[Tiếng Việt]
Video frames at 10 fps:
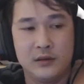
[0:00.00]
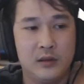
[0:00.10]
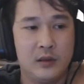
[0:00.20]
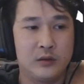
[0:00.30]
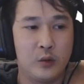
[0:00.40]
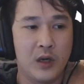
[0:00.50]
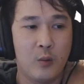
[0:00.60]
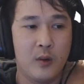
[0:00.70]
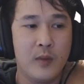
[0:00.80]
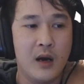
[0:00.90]
ờ, tôi không
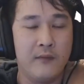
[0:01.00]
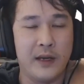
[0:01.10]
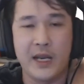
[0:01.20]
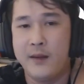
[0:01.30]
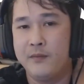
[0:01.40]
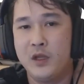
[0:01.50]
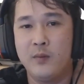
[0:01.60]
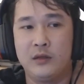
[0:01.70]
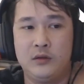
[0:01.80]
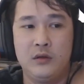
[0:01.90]
có mơ về game chứ
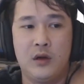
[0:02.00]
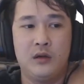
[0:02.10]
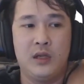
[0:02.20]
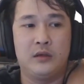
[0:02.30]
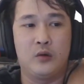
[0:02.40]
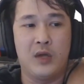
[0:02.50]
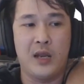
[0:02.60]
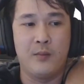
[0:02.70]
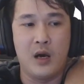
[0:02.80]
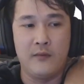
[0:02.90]
mà trước đó thì tôi hay
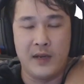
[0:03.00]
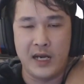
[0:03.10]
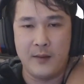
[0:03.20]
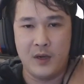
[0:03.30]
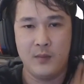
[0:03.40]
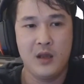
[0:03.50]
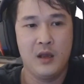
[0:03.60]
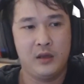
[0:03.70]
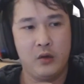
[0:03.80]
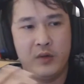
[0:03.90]
mơ về game đó
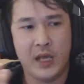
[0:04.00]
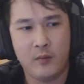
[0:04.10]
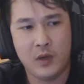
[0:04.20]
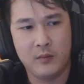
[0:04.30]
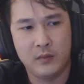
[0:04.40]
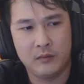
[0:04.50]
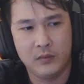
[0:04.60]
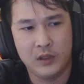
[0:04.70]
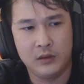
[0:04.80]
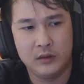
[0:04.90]
kiểu dạng mình
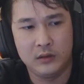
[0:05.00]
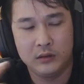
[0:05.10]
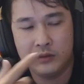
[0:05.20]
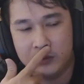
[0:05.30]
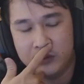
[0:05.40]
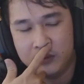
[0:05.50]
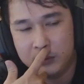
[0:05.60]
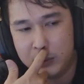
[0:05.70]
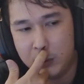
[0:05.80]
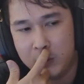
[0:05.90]
mình
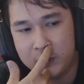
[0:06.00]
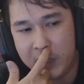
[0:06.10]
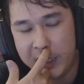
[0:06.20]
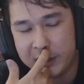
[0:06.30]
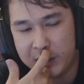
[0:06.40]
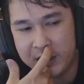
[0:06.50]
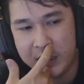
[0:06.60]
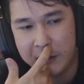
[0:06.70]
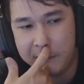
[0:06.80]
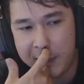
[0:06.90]
tôi tôi hay suy
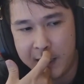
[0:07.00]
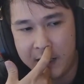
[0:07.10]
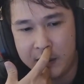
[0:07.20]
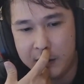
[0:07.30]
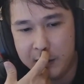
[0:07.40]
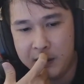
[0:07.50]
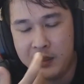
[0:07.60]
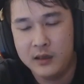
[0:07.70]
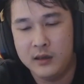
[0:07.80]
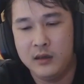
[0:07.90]
nghĩ về
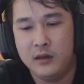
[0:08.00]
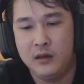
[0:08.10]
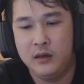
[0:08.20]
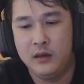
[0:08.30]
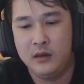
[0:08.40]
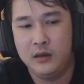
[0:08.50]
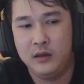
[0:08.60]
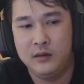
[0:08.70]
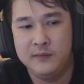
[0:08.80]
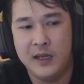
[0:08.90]
uh,
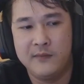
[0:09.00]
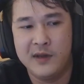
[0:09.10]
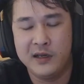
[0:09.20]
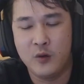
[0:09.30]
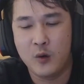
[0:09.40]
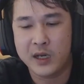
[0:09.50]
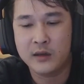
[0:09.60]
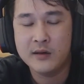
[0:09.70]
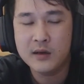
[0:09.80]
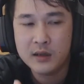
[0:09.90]
về về đồ các
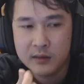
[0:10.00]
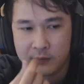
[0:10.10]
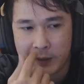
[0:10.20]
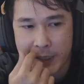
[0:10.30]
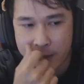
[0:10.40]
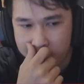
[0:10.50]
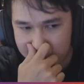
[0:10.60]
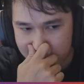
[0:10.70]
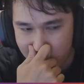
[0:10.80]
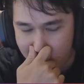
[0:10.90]
thứ về
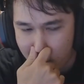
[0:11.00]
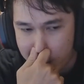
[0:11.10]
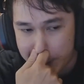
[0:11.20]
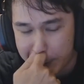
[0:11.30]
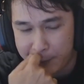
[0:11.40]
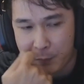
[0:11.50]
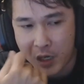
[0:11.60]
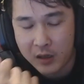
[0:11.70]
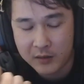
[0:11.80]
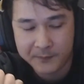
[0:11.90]
game lâu lâu mình có nằm
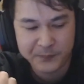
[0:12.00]
mơ